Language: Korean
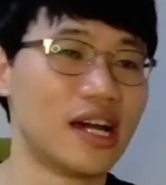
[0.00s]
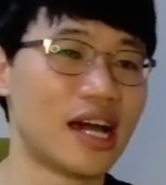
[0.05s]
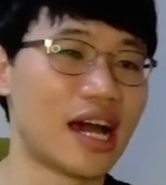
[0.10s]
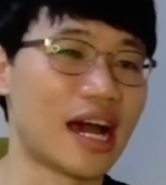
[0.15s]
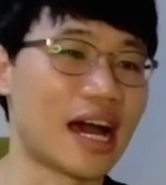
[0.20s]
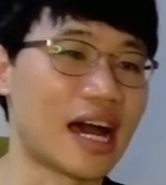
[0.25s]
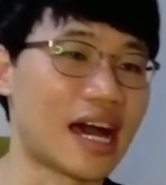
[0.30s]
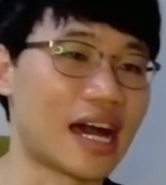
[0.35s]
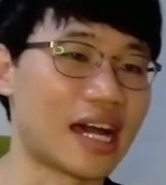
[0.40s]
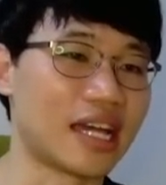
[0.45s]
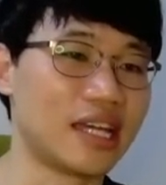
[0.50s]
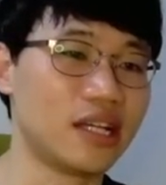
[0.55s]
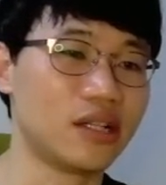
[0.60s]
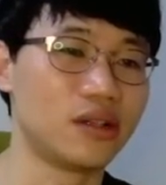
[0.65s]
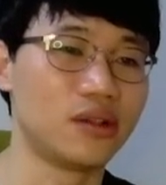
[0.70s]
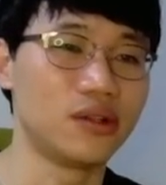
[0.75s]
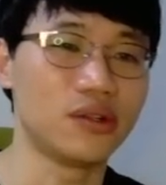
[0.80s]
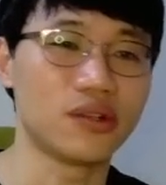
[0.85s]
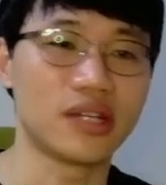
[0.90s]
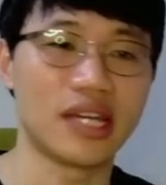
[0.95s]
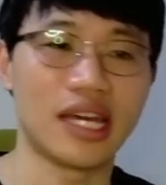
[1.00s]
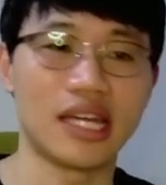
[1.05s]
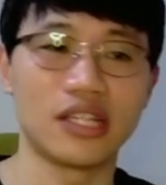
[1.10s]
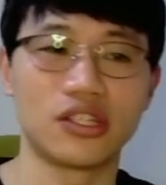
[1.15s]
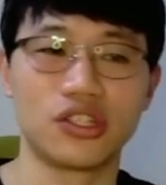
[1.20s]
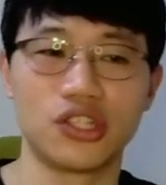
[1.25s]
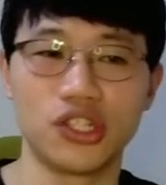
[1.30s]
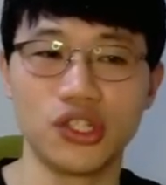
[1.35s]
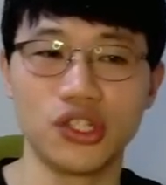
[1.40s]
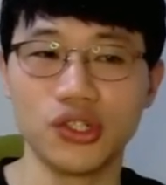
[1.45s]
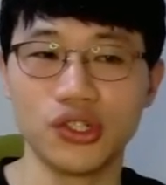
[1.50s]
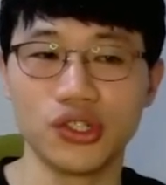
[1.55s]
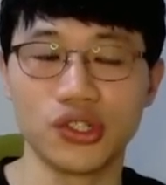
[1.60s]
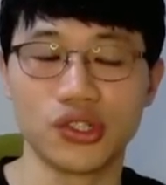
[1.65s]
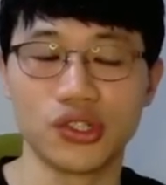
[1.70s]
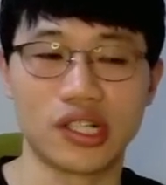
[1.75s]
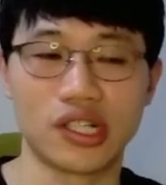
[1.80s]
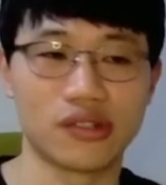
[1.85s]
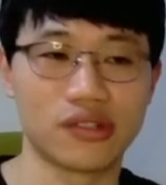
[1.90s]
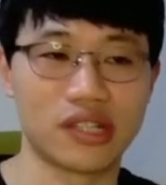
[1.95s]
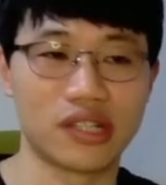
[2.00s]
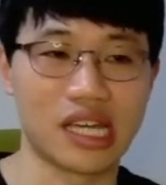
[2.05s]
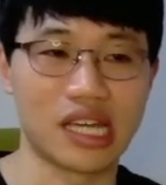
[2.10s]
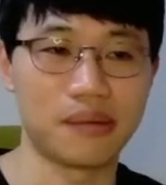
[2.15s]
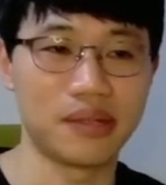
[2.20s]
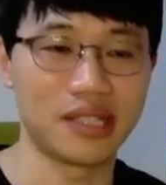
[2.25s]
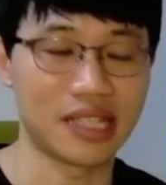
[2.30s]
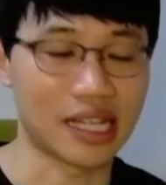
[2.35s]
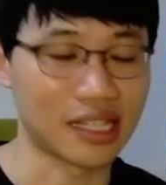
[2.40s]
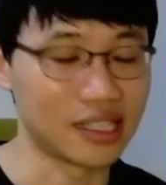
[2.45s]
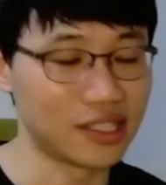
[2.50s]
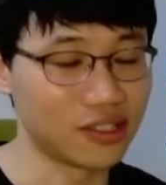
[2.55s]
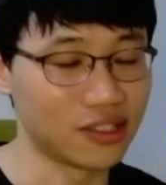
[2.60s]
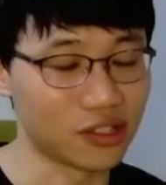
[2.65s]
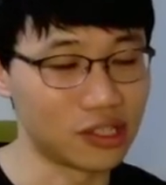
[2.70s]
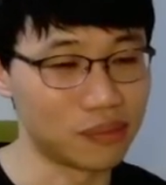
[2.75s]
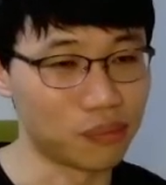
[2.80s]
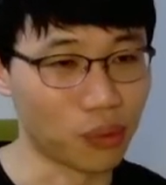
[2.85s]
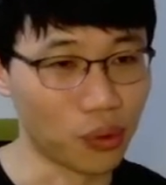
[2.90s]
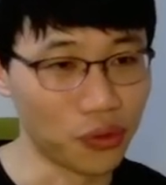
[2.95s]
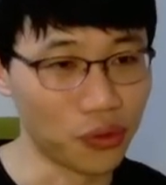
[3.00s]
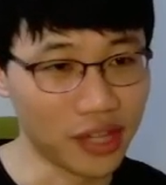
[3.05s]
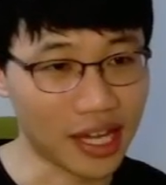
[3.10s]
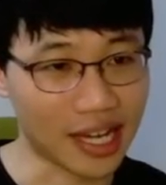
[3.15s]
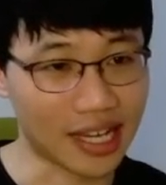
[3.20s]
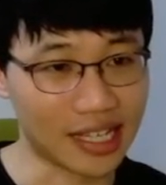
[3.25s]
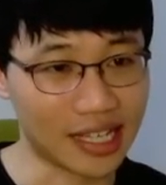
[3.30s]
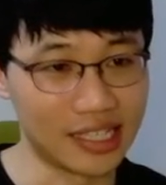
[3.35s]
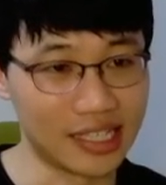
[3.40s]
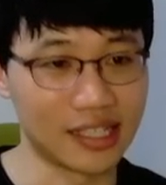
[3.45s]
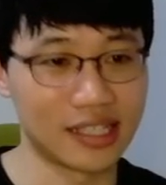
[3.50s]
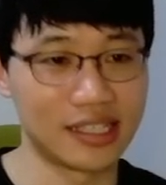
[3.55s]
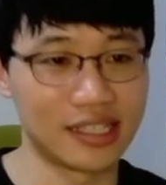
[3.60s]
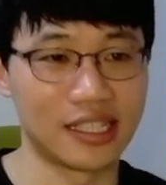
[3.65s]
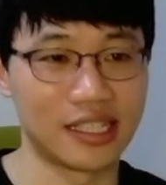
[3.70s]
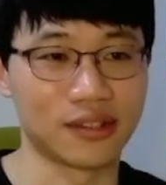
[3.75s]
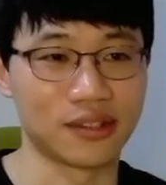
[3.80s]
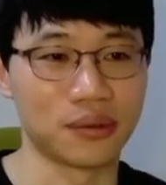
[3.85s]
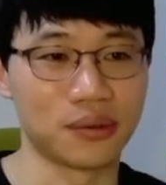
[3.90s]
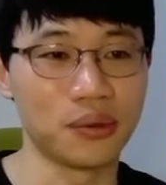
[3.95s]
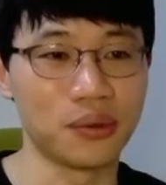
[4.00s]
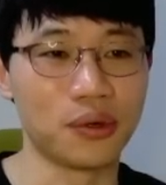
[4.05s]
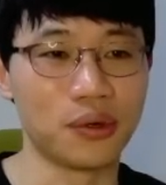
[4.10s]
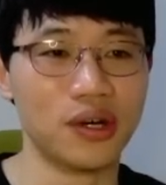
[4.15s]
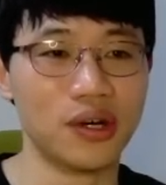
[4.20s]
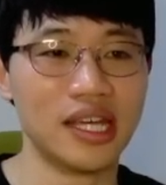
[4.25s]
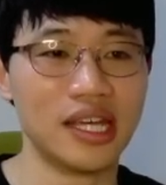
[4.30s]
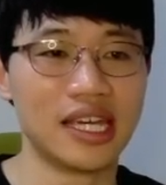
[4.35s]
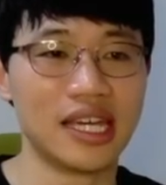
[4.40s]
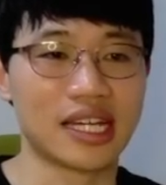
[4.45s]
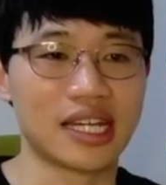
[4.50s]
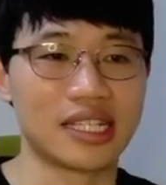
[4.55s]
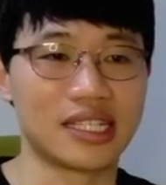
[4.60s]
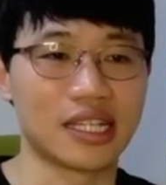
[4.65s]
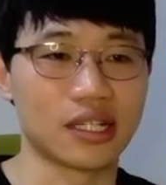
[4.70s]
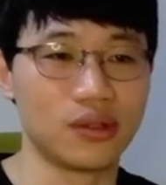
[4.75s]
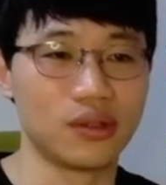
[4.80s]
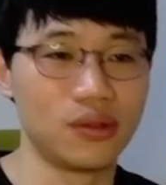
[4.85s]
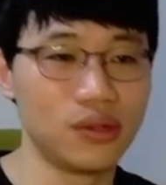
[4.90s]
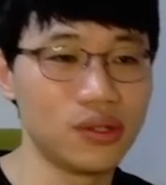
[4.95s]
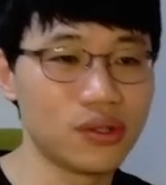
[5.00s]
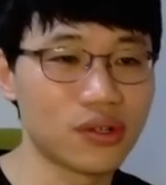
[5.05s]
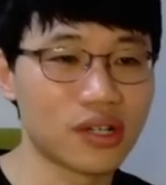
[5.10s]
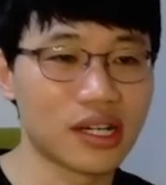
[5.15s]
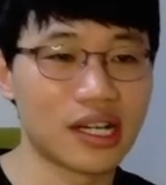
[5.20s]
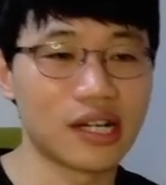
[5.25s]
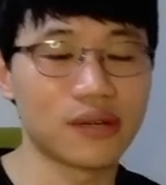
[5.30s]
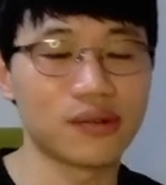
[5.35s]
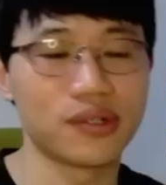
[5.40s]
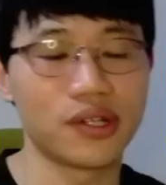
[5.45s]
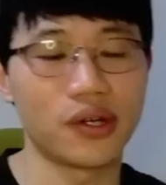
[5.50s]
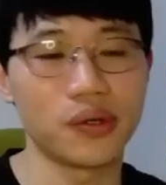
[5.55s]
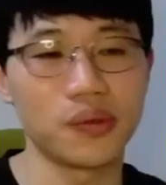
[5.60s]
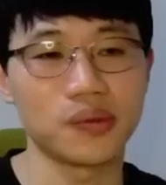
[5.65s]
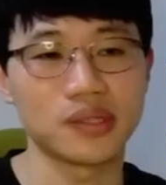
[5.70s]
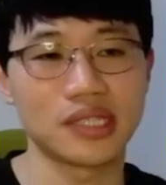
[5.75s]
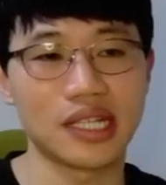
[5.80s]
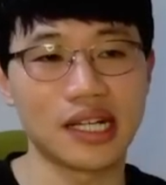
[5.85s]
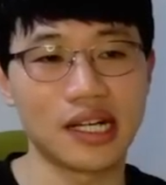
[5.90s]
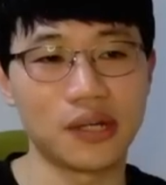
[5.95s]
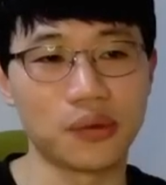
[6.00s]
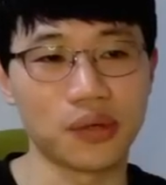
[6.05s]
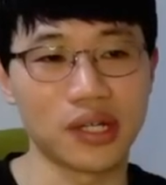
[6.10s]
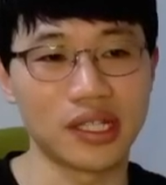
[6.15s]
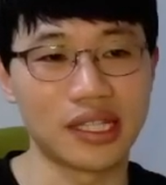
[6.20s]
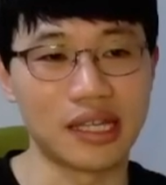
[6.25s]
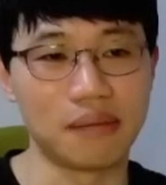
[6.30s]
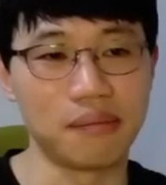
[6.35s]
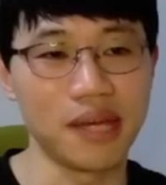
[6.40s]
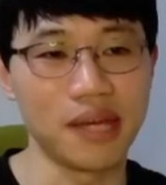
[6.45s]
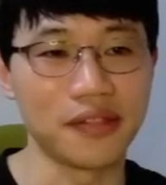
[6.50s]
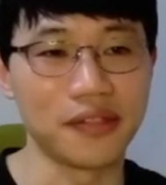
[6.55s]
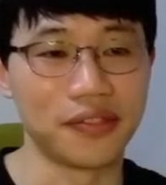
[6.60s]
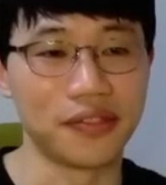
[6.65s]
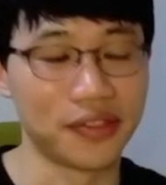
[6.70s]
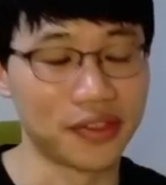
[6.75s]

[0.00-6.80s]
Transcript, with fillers: I look at you 라고 얘기하면 나는 너를 본다 이렇게 되는 거고 그냥 look 하고 형용사가 오게 되면